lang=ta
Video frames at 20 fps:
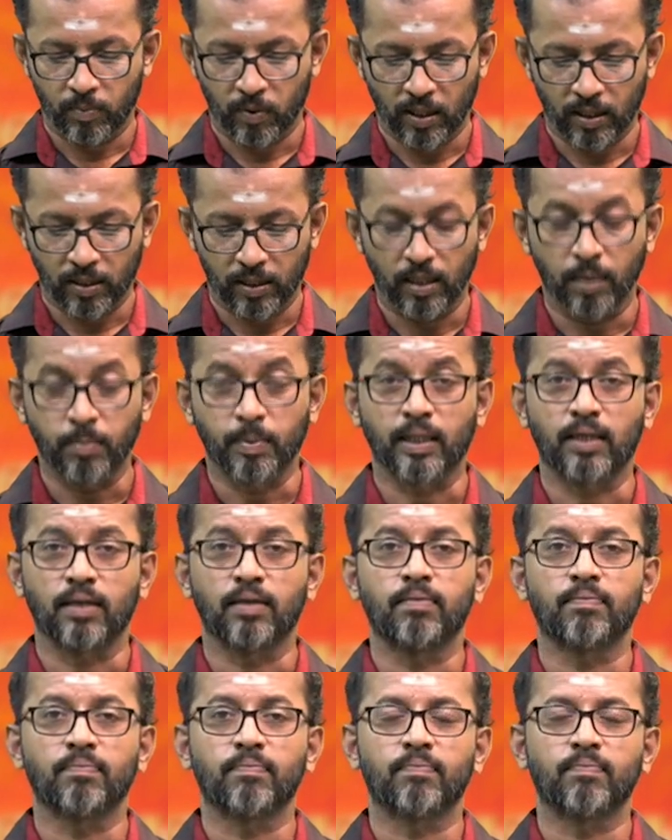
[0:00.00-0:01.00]
புதன்கிழமை
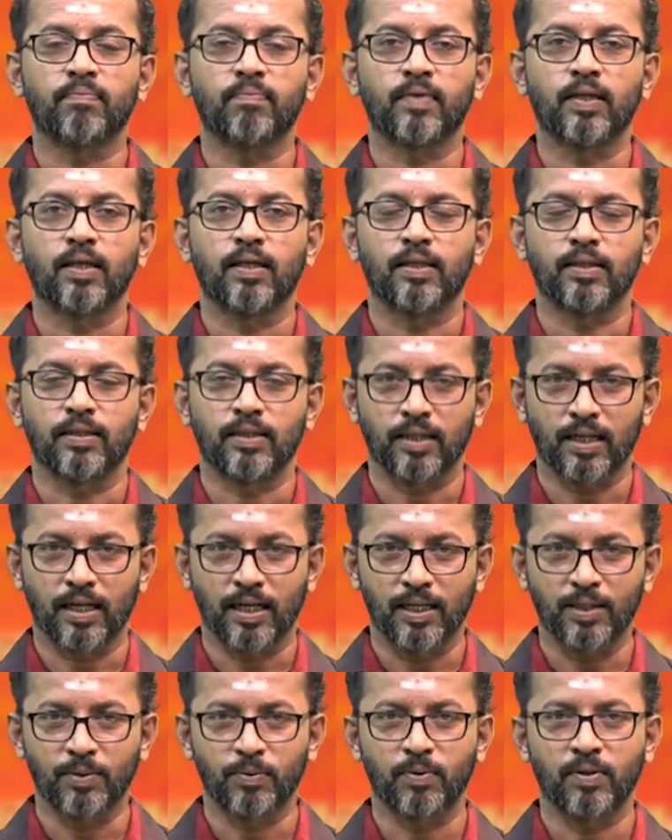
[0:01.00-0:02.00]
இந்த
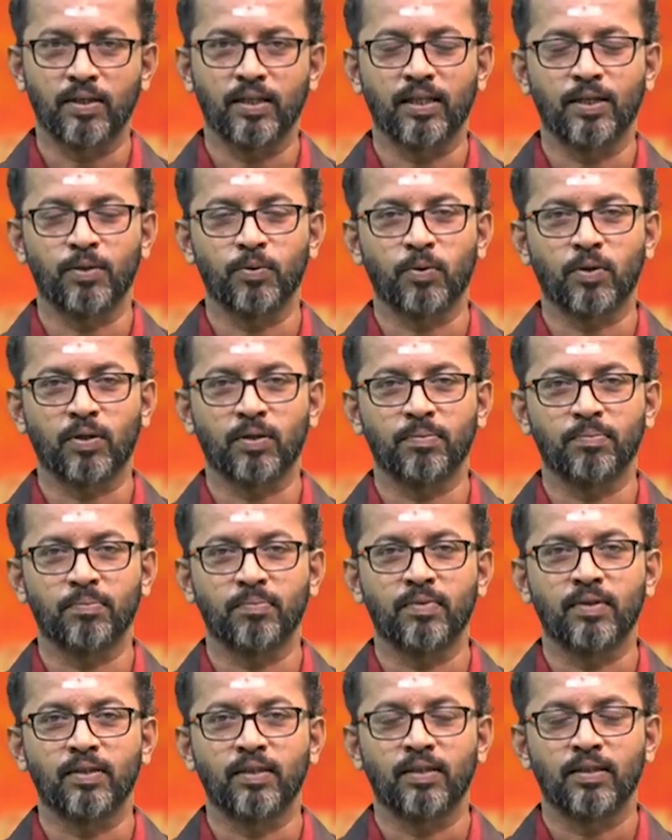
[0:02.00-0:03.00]
நாள் உங்கள் எல்லோருக்கும்
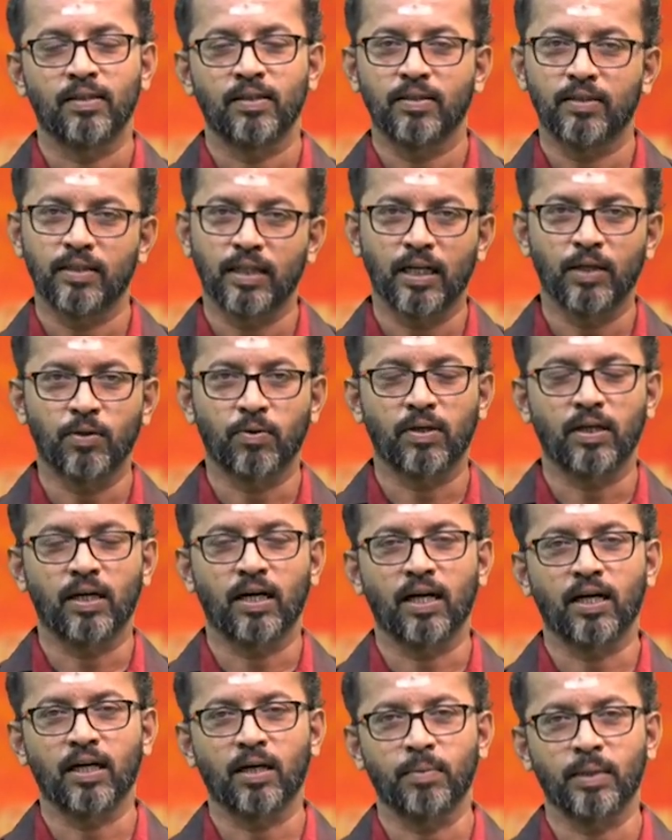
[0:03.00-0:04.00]
நல்ல ஒரு
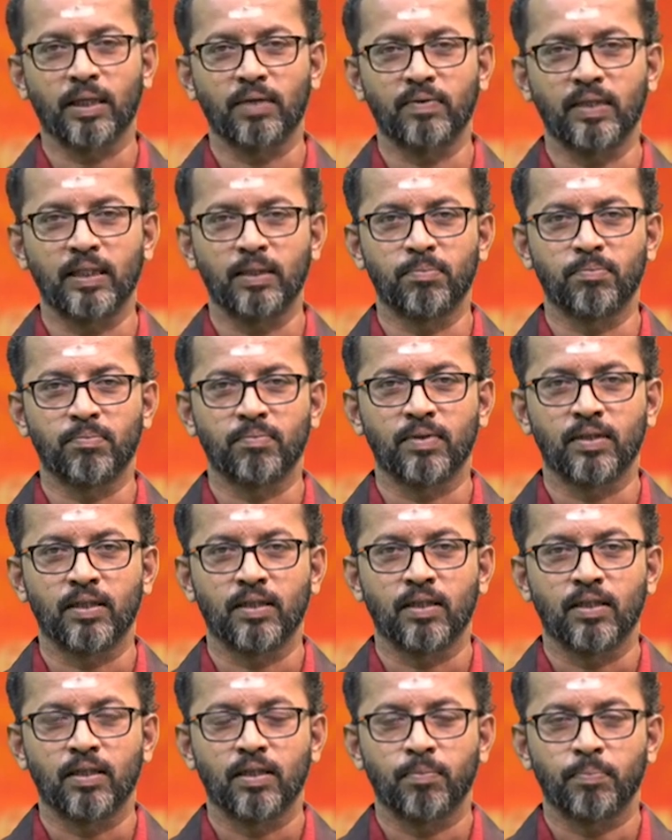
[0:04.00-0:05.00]
நாளாக அமைய வேண்டும்
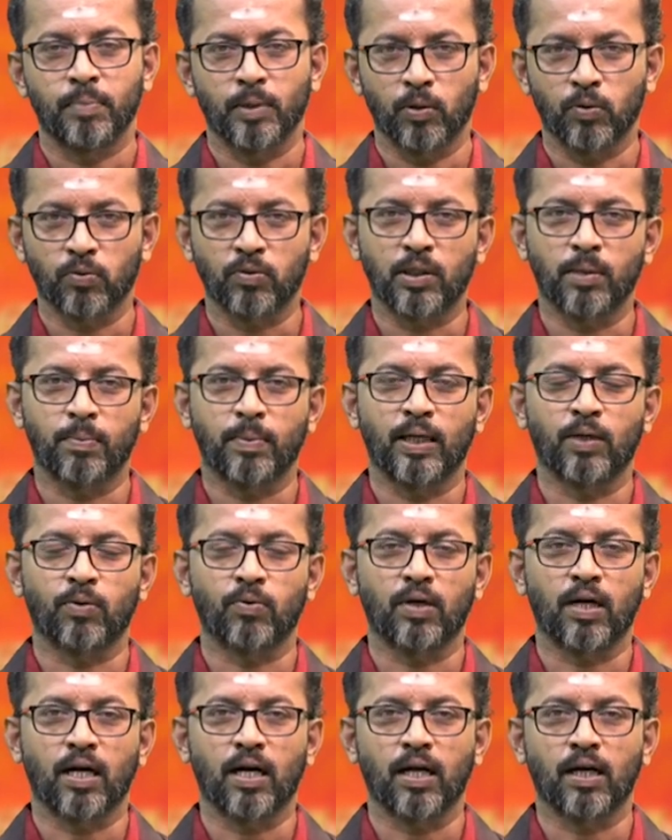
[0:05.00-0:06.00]
பிரயோசனமான
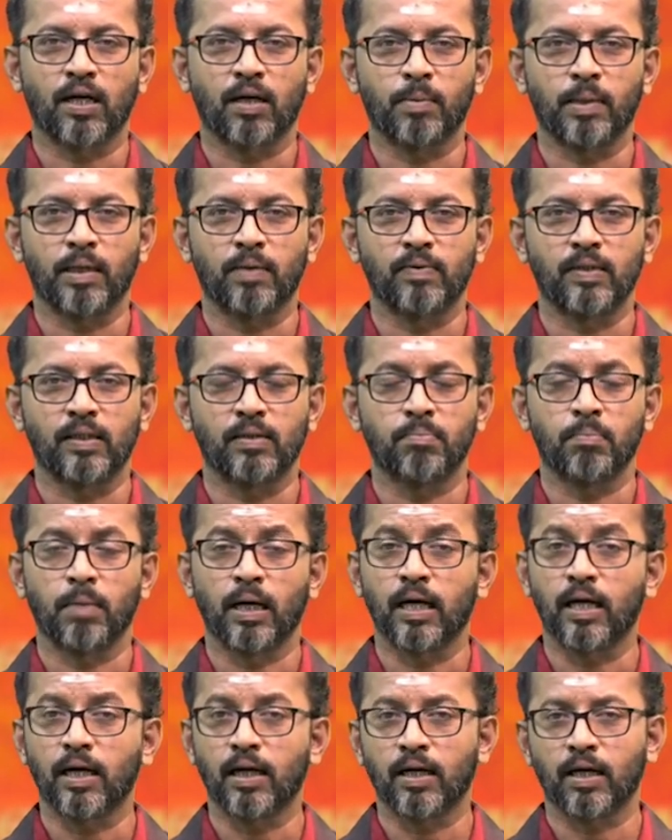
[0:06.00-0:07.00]
ஒரு நாளாக அமைய வேண்டும்
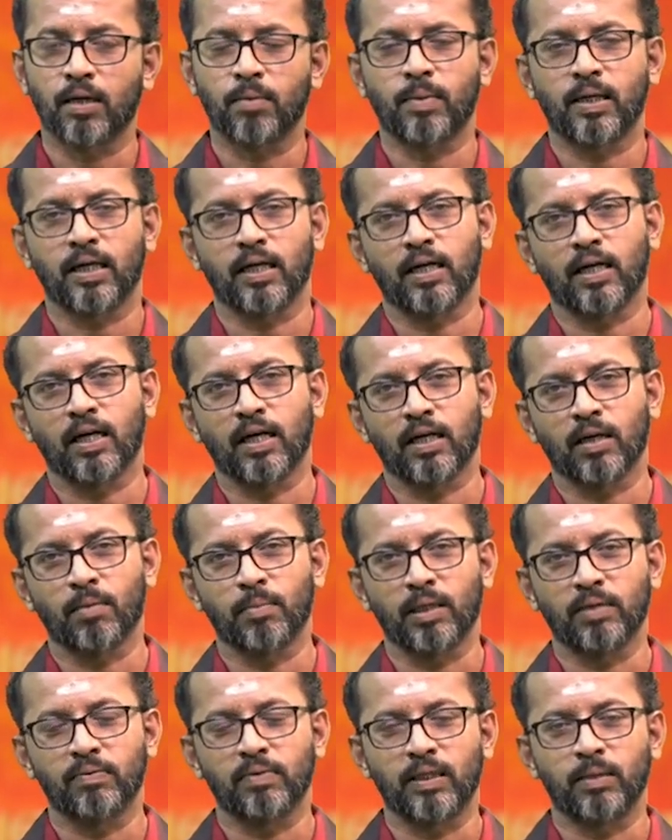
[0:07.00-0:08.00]
மங்களகரமான நாளாக
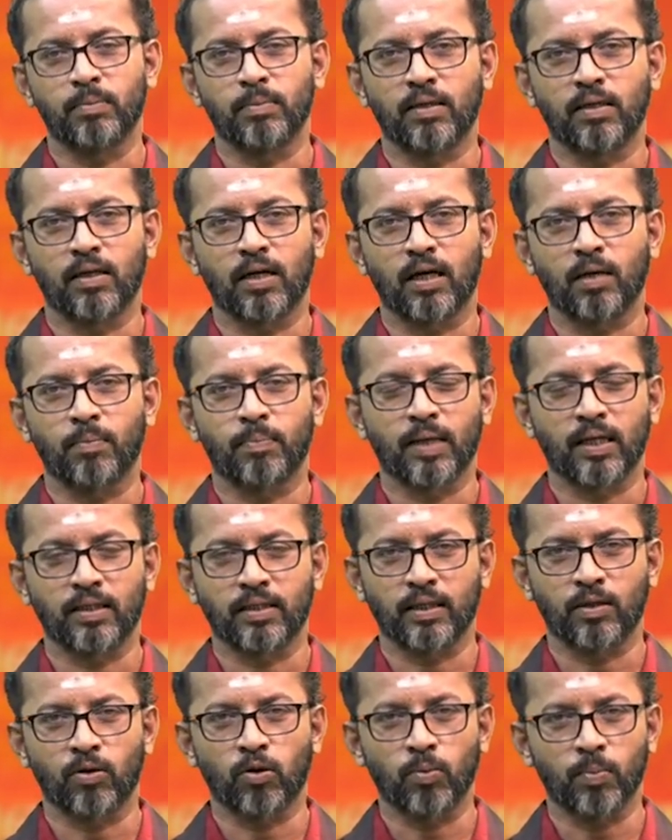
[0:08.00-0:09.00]
அமைய வேண்டும் என்று நாங்கள்
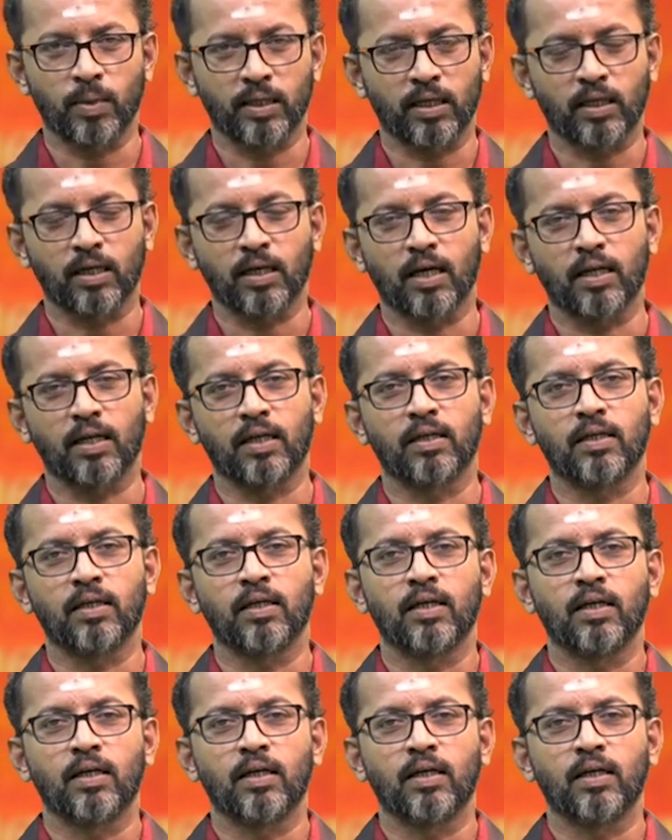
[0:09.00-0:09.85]
பிரார்த்திக்கிறோம் அதற்கான